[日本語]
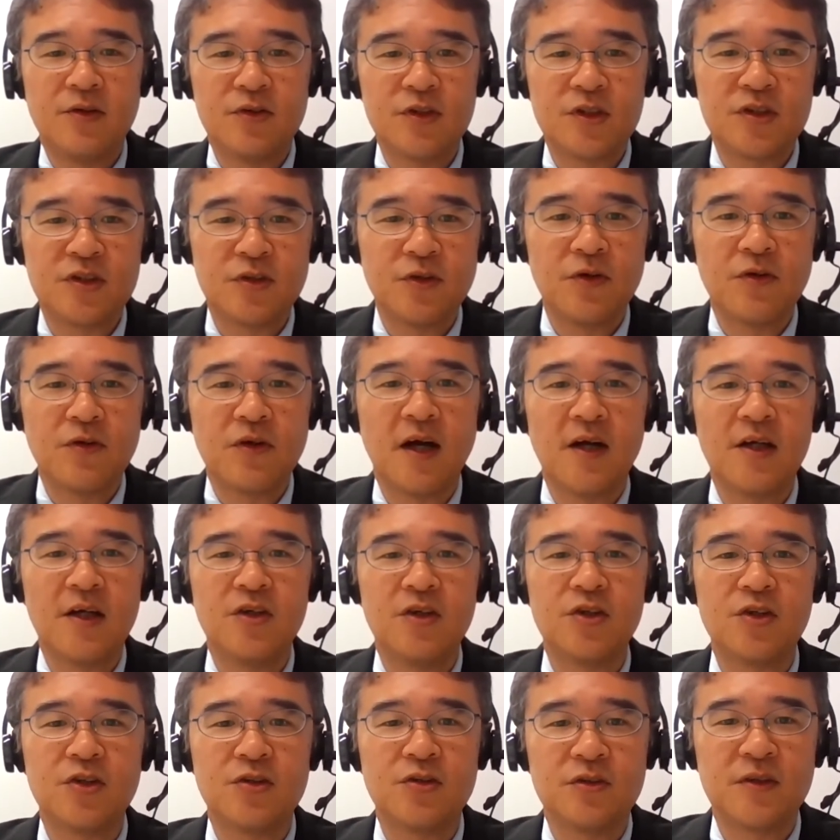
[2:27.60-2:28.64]
後ほど環
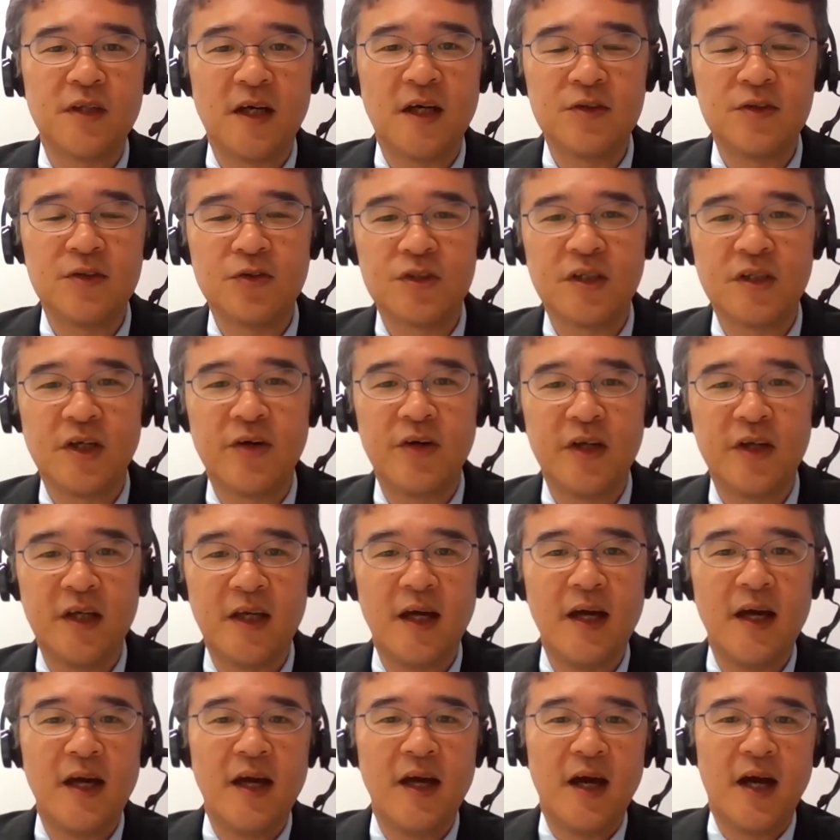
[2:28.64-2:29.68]
境省の担当者よ
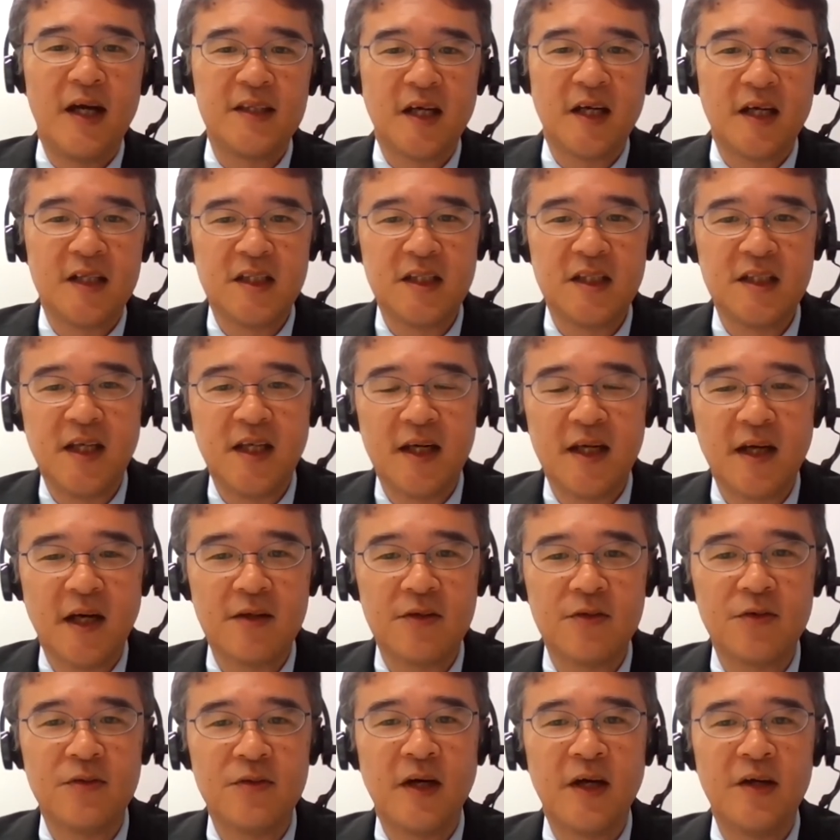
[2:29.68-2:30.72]
り、新しい計画
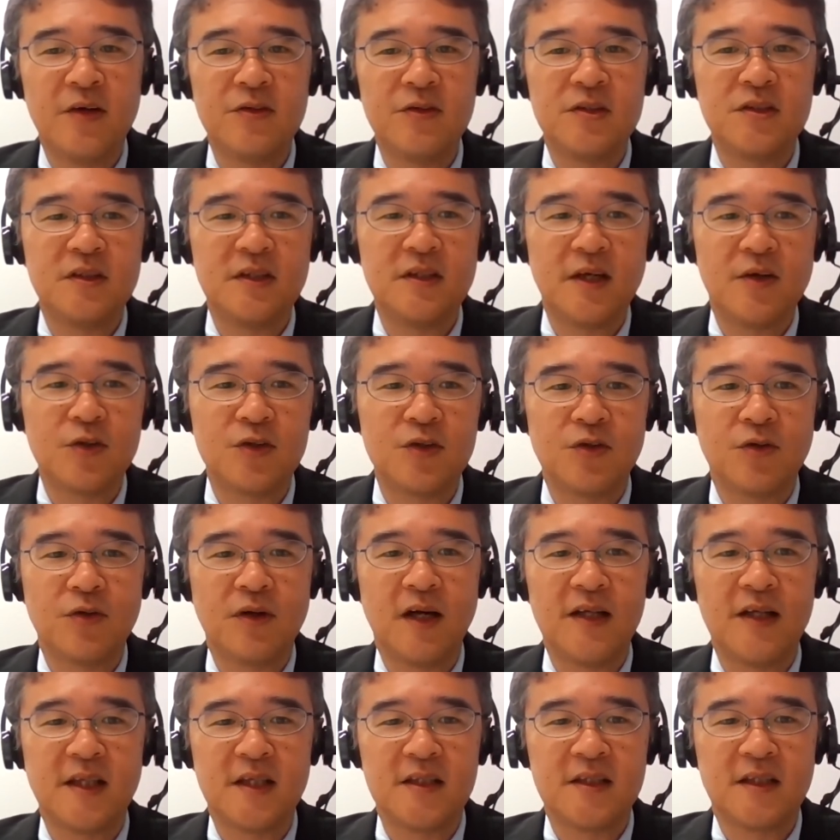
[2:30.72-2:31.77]
の内容についてご紹
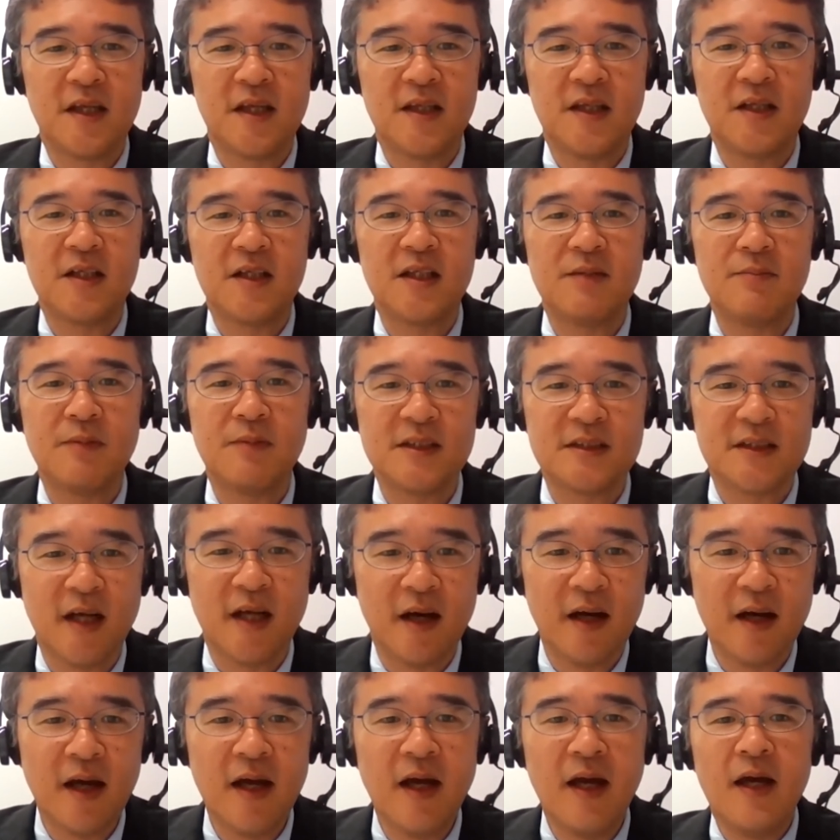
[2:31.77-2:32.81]
介させていただきます
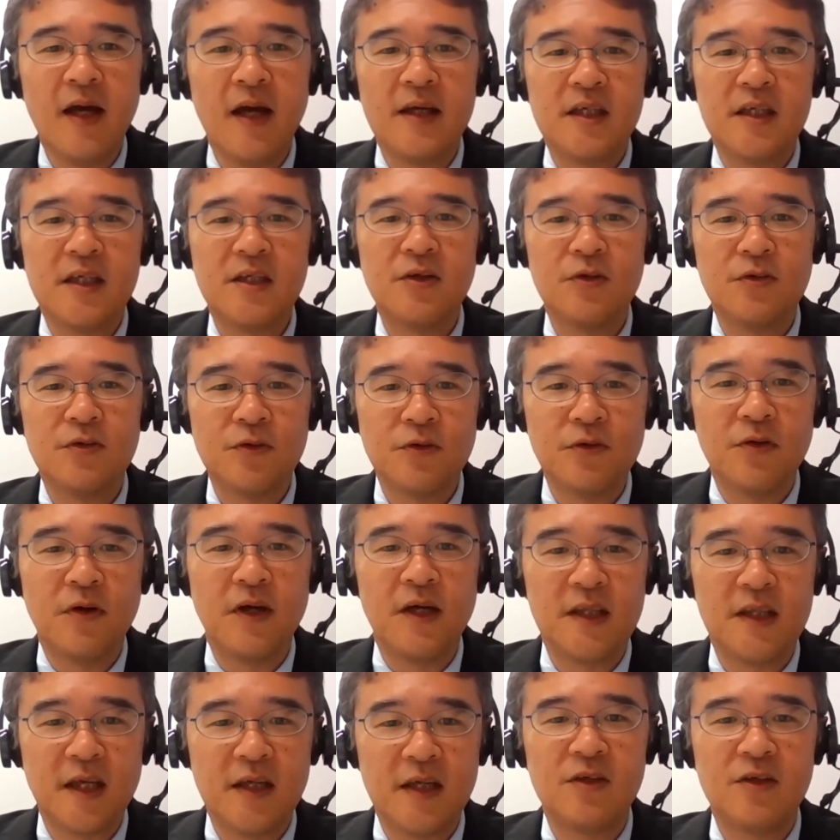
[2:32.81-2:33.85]
が、企業
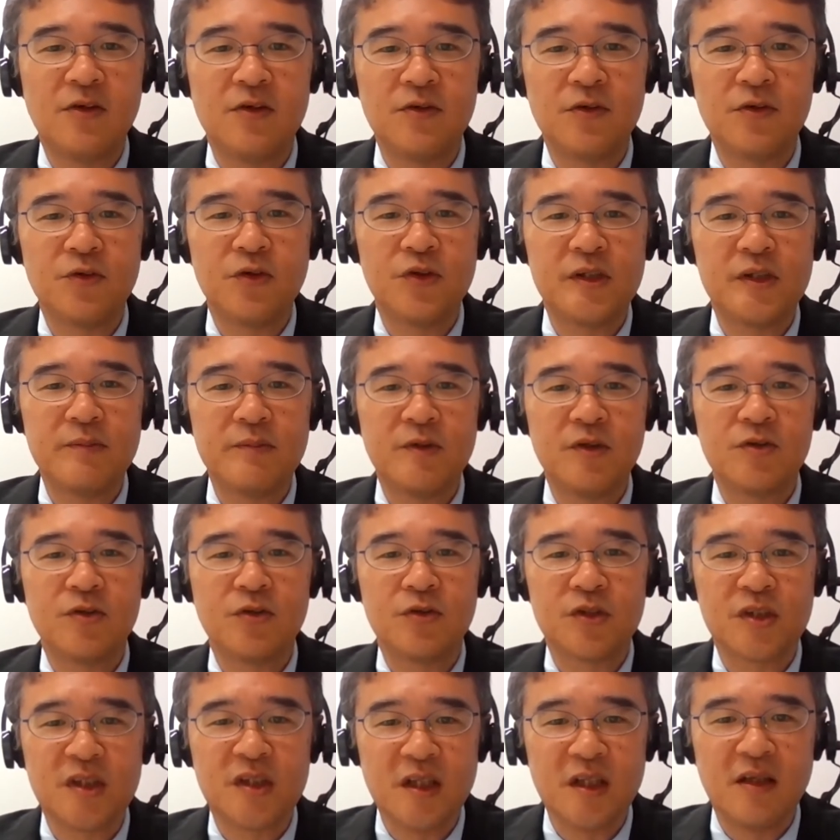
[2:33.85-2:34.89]
の適用の取り組みの
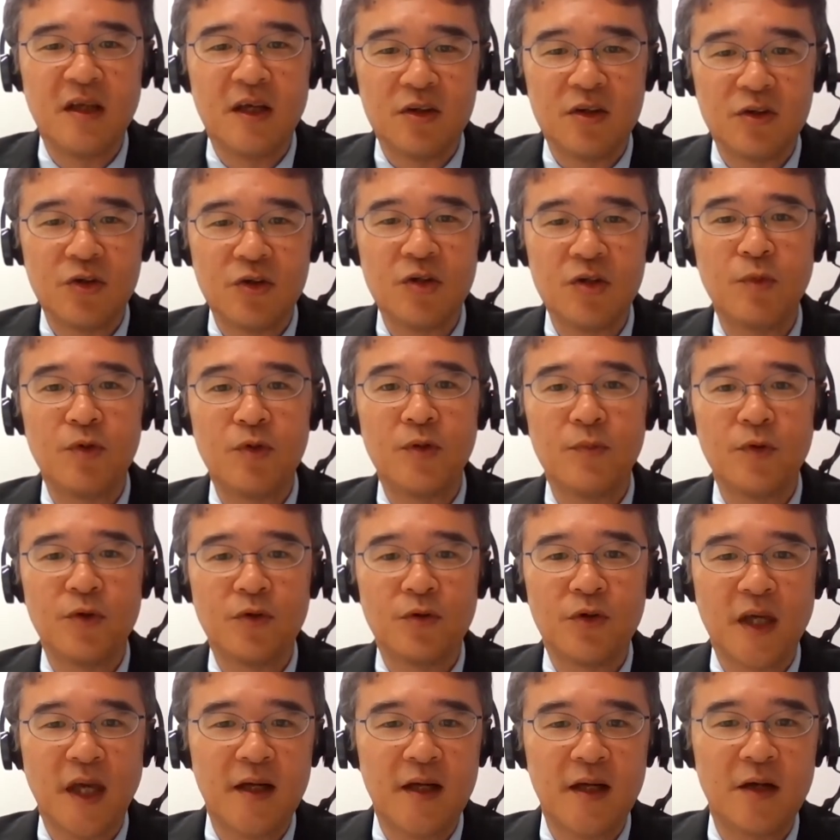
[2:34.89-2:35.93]
促進というもの
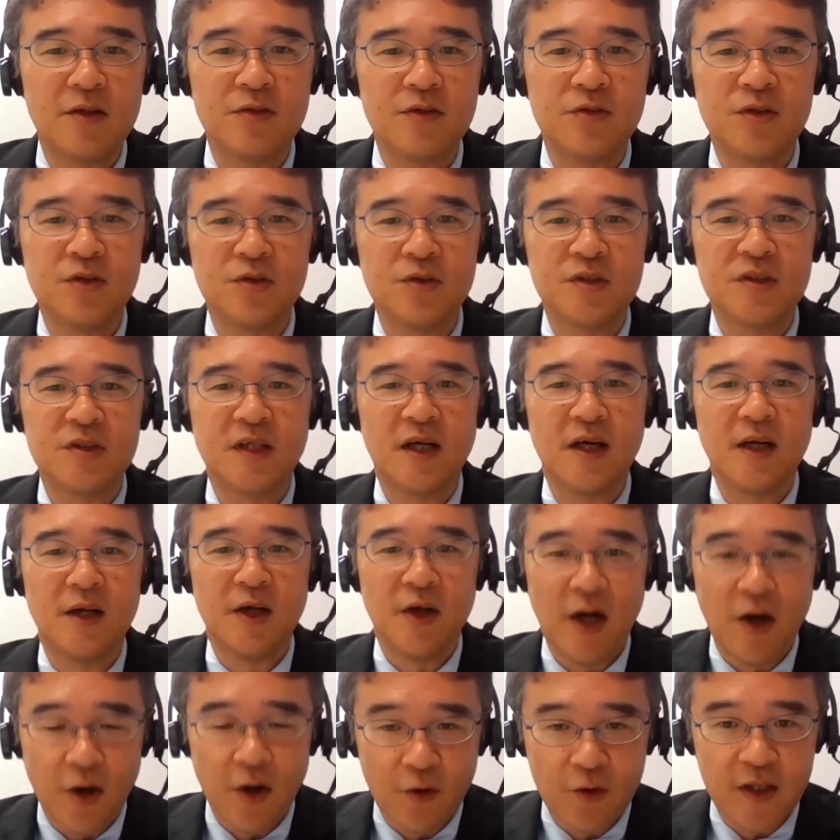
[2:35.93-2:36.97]
も計画の一つな
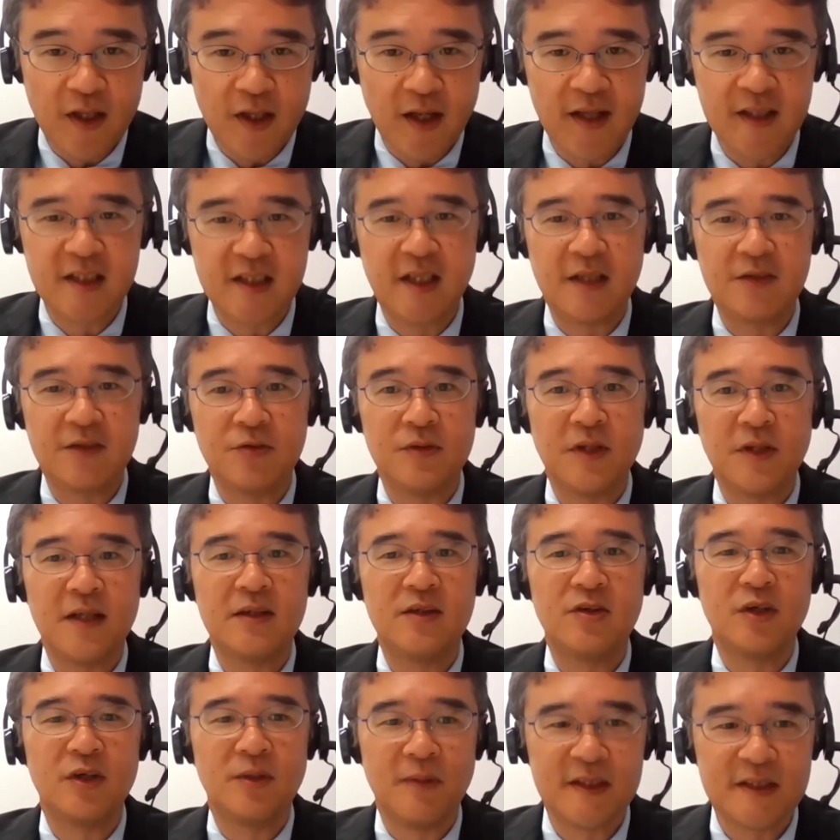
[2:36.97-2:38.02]
大きな柱と
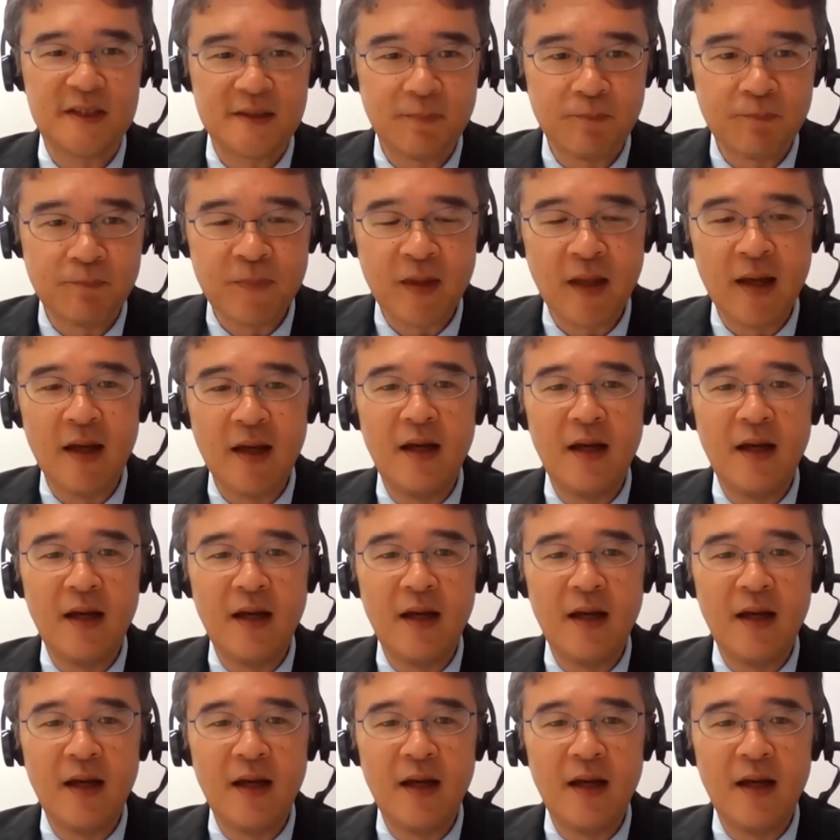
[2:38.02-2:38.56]
なっております。